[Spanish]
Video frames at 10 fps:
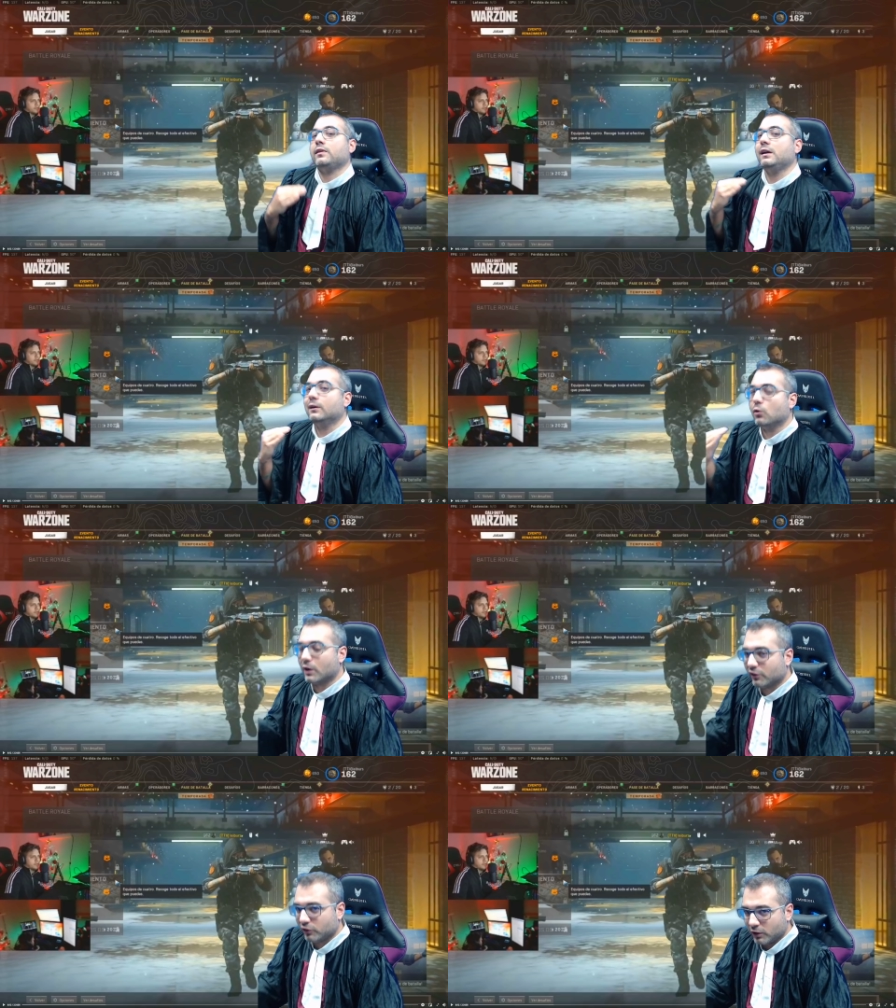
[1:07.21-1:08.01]
cinco
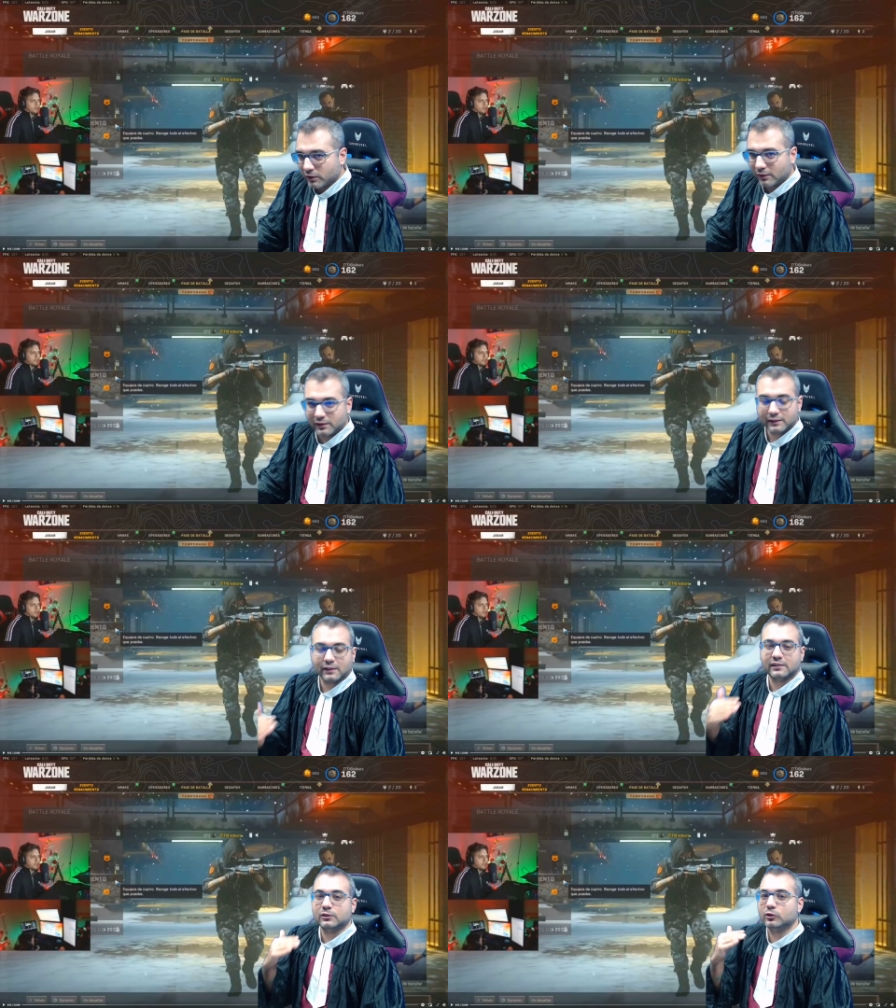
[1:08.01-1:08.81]
ocasiones
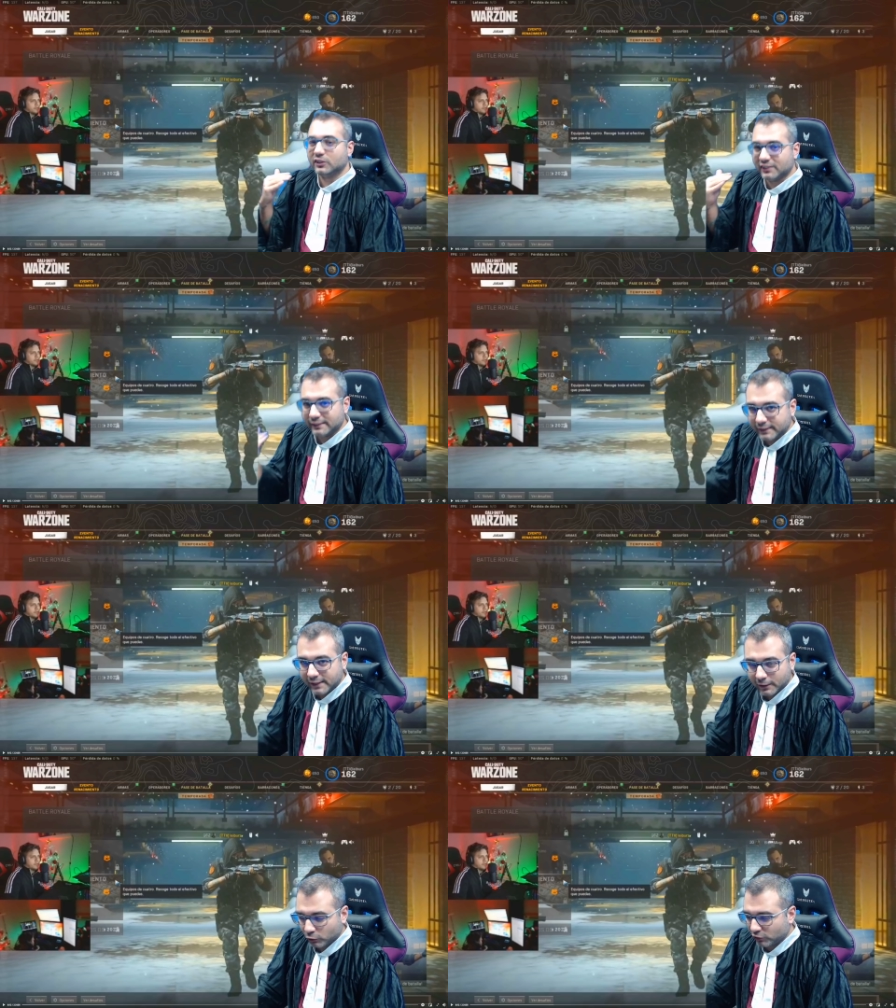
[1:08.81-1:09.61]
distintas y todas en
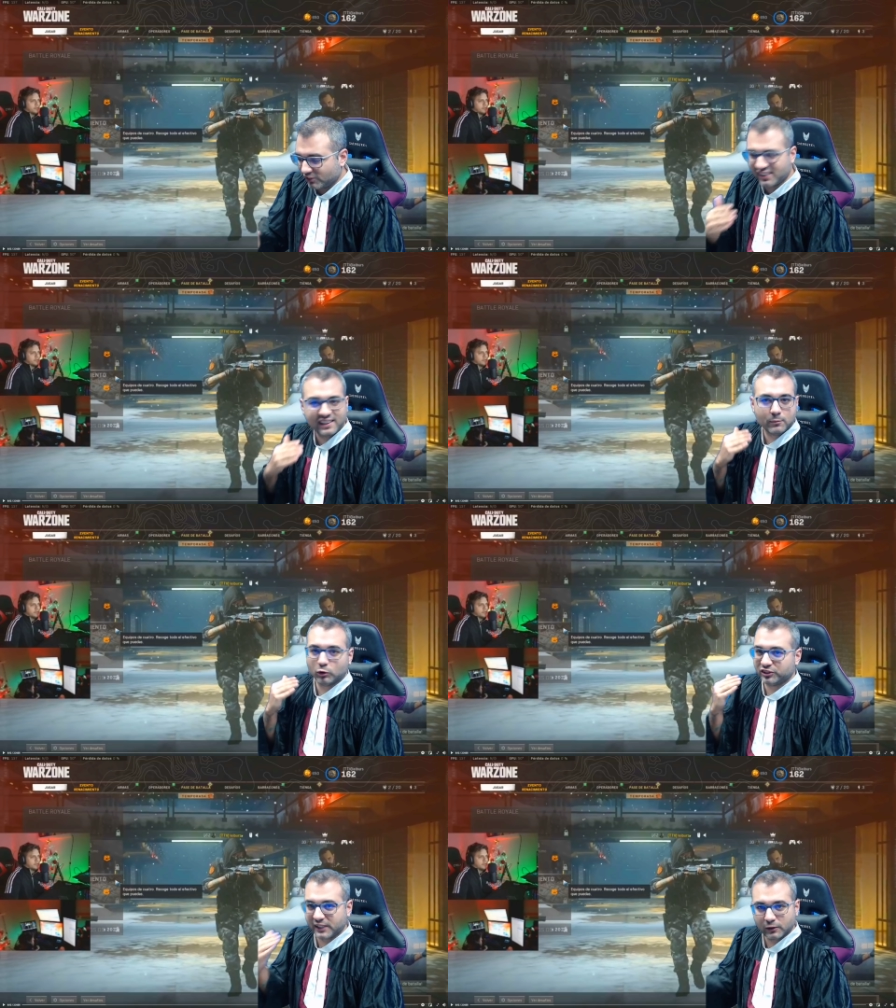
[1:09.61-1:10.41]
directos y se ha
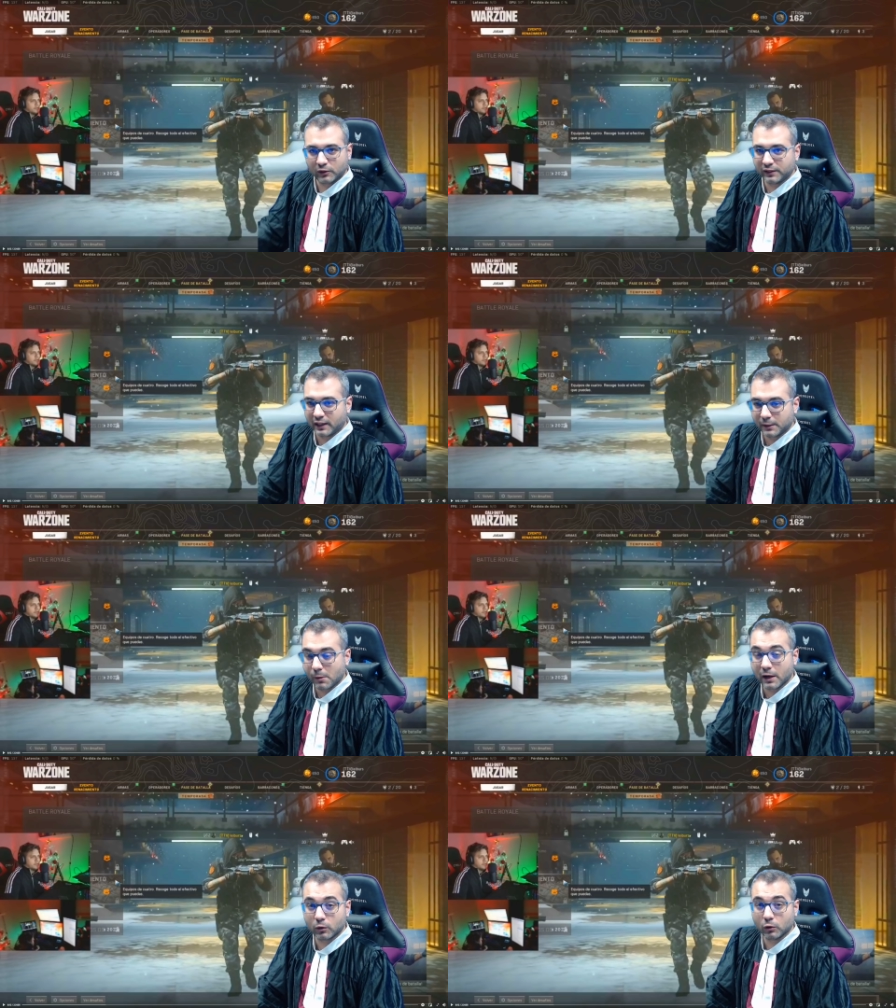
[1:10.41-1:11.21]
demostrado de arriba
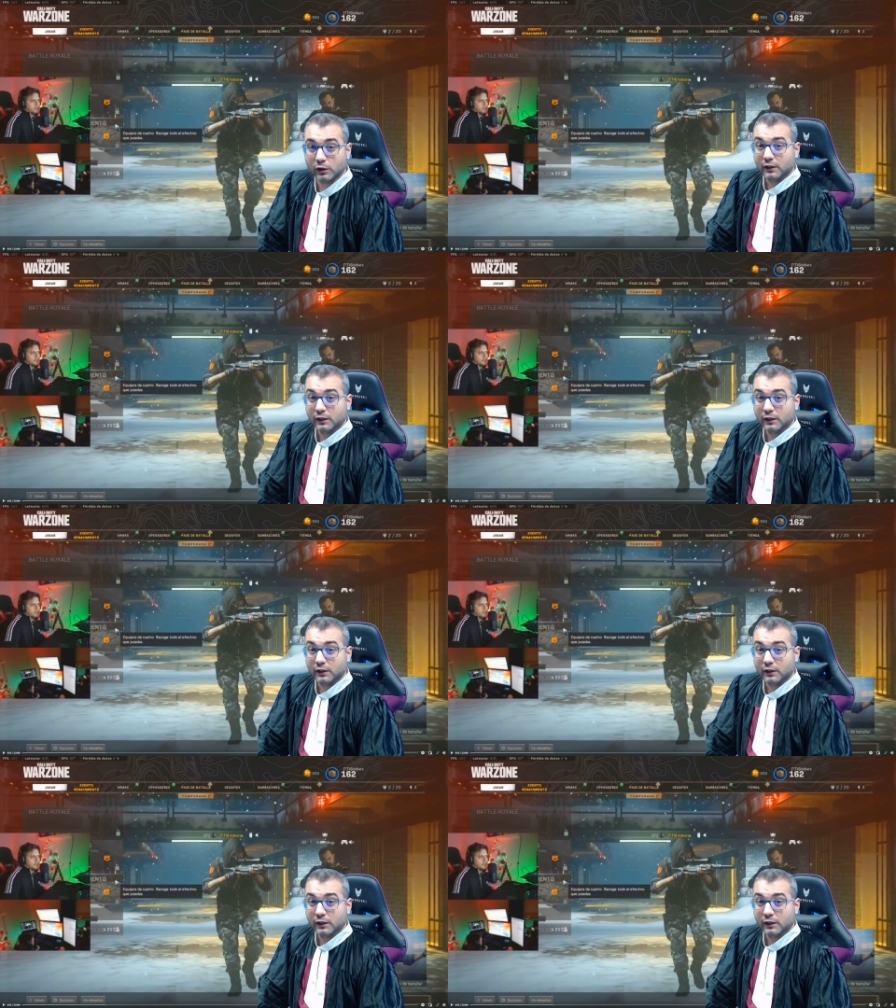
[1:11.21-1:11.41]
abajo,